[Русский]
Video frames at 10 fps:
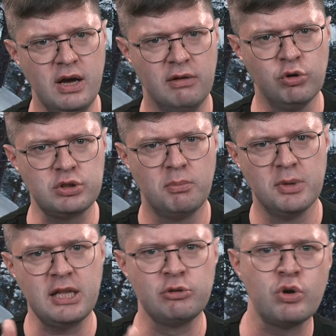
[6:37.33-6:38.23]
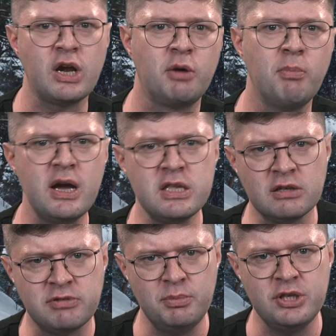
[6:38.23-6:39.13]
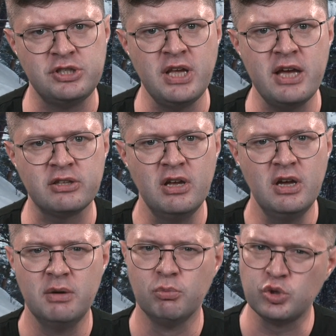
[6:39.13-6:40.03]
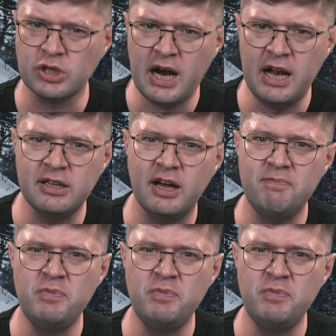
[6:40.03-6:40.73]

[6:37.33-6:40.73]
Вот молодой Рахманинов объясняет музыкально